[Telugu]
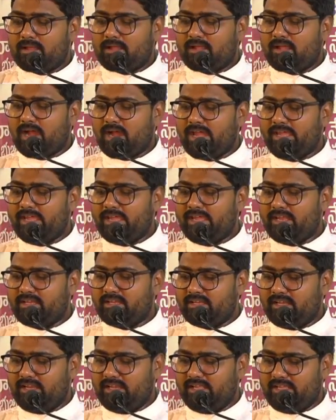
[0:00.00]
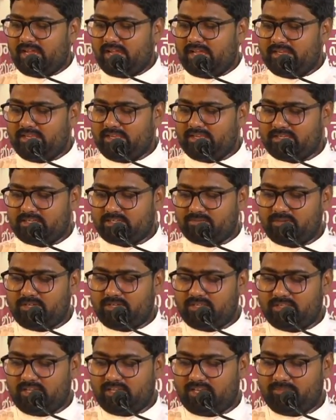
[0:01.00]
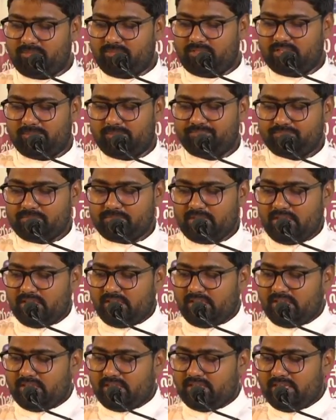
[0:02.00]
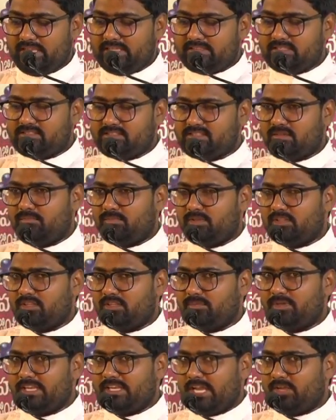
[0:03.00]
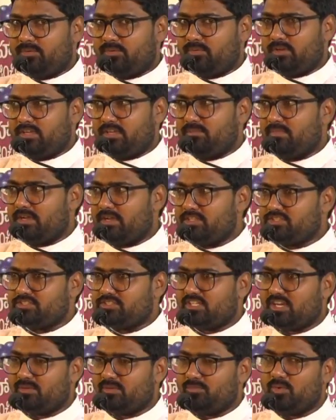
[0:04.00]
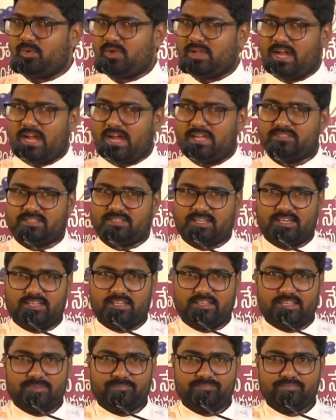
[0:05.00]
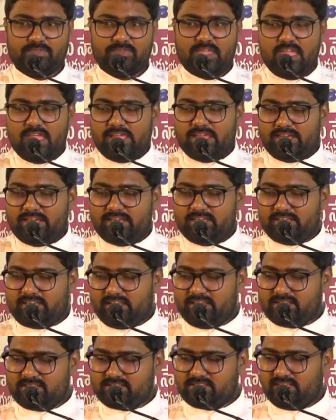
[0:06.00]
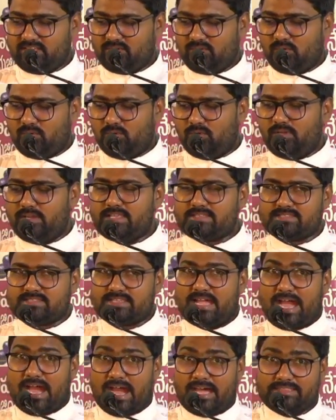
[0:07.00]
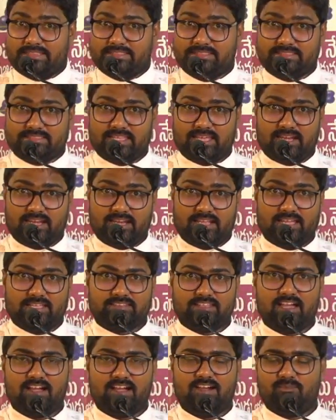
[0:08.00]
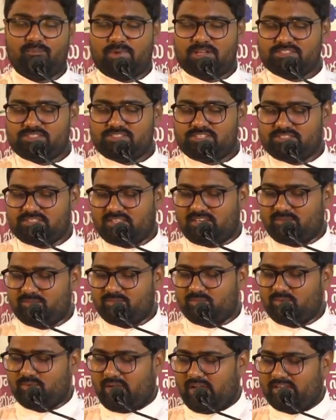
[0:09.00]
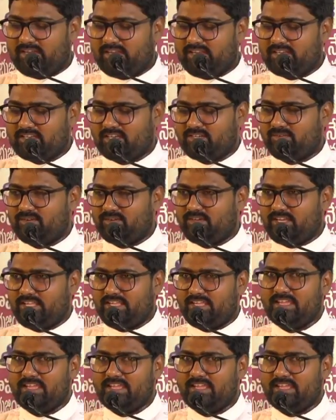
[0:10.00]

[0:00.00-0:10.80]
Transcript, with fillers: కైండ్లీ అనేటటువంటి దాని మీద ఈ నీతి సంబంధమైనటువంటి మంచితనము కాదు కానీ ఇంట్రెన్సిక్ గుడ్నెస్ అంతర్గత మంచితనము అనేటటువంటి